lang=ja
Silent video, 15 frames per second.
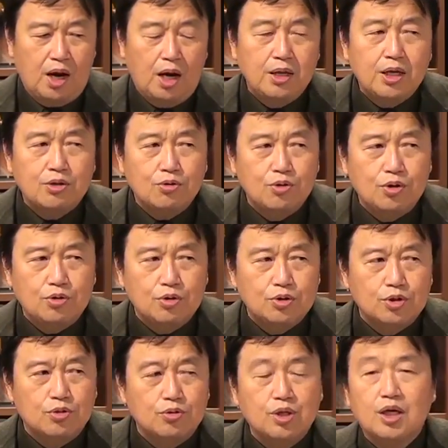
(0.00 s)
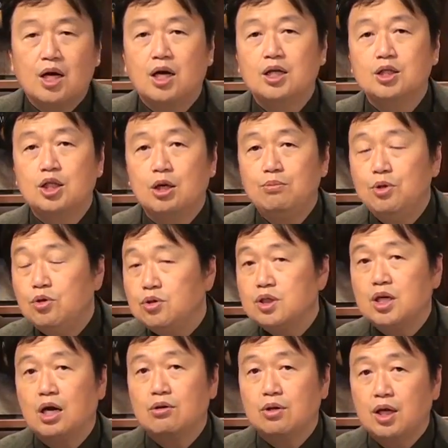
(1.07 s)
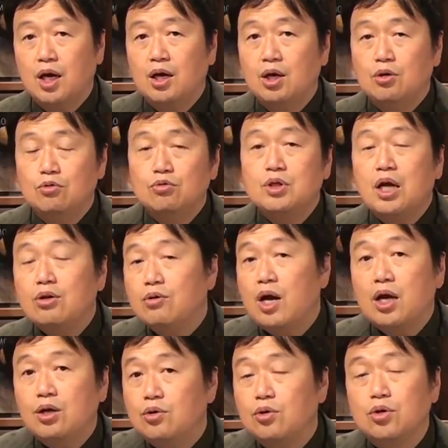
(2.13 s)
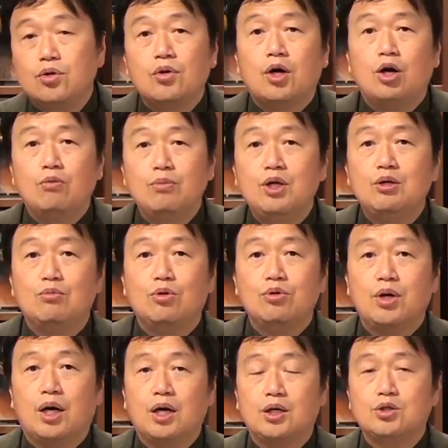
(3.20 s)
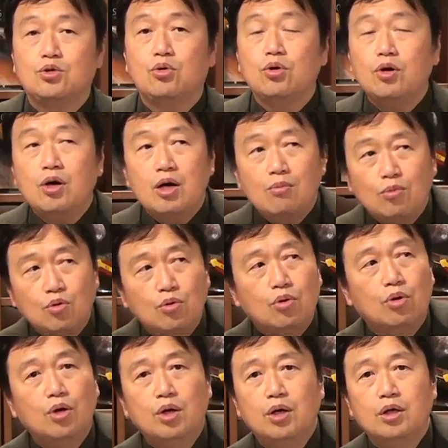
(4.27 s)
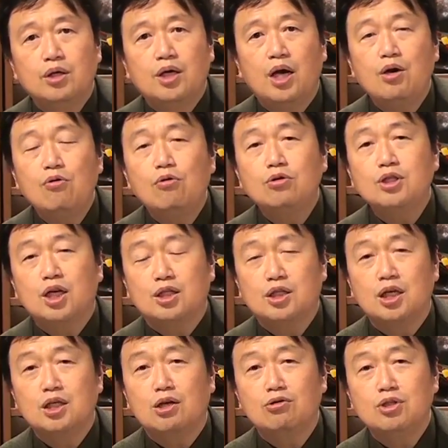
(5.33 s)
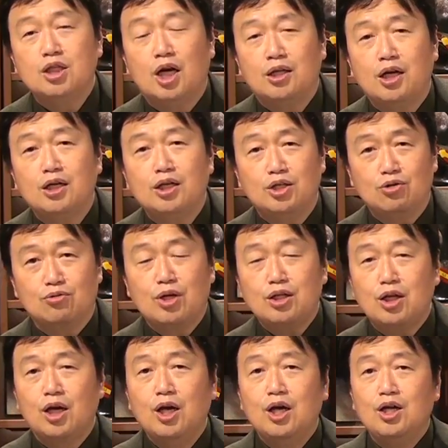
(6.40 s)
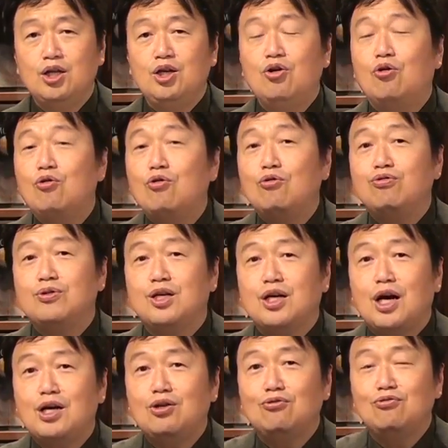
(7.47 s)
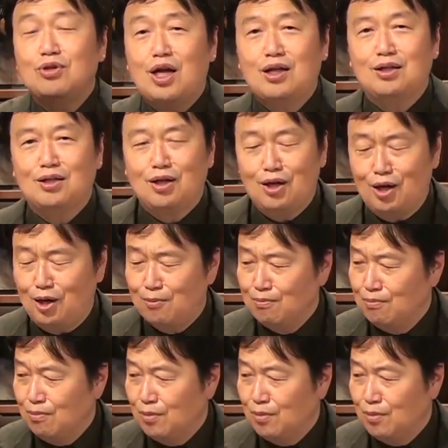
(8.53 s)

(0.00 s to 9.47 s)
アナと雪の女王に関してはミュージカルで歌のやり取りとかを見るもんだから、それはもう言語しか選択肢しかないでしょ。だって日本語吹き替えの歌って